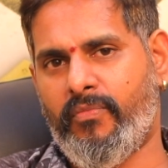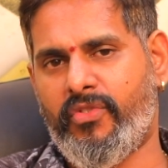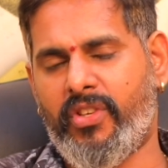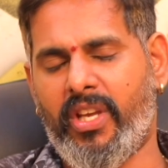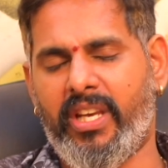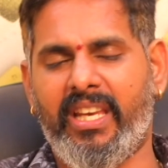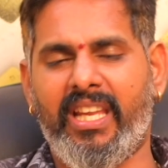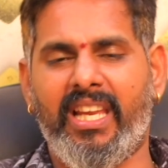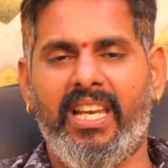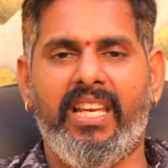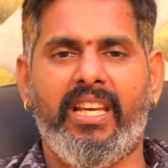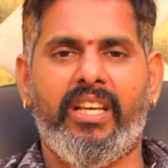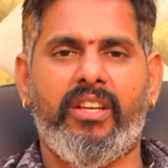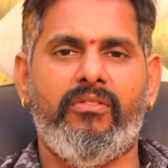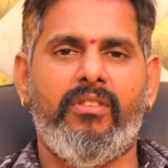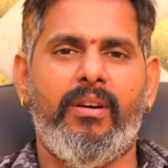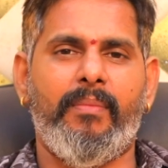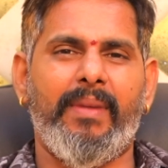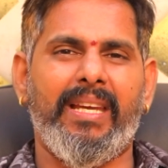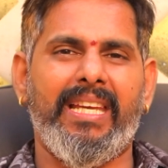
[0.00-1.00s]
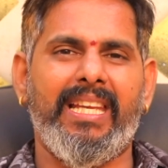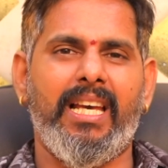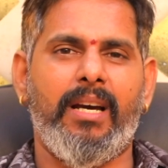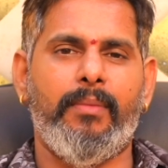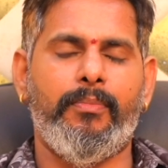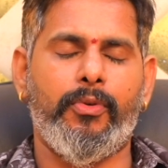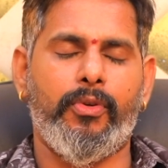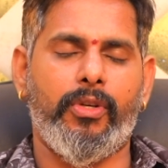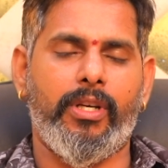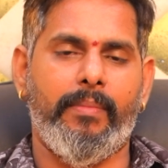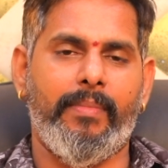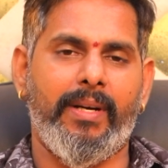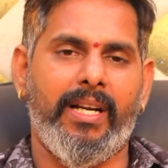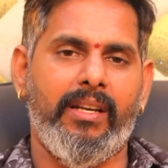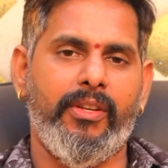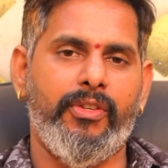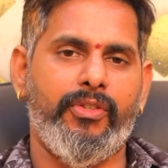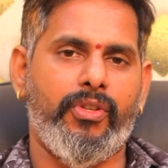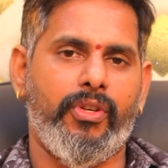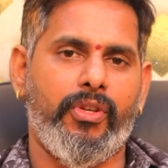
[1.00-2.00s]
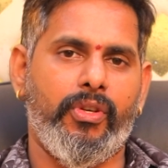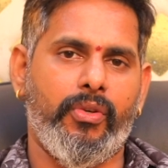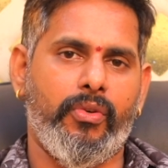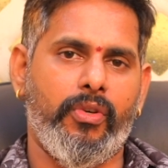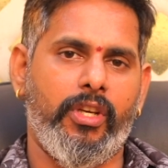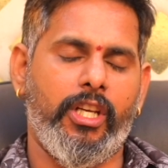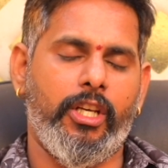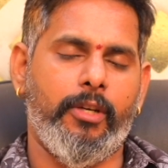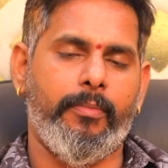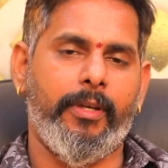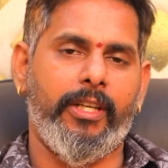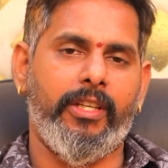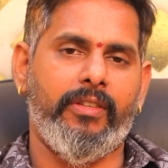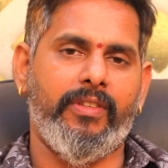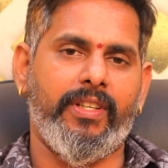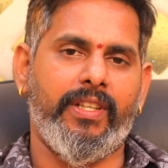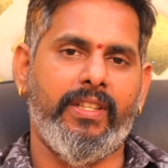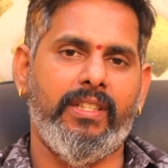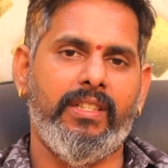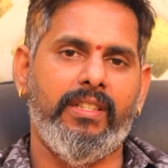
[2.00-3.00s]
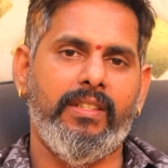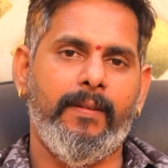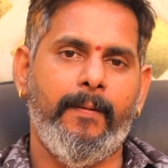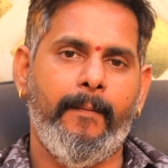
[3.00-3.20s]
சென்னையில் இருக்கிறவா மயிலாப்பூர் கபாலீஸ்வரர் கோயிலுக்கு போயிட்டு வர்றது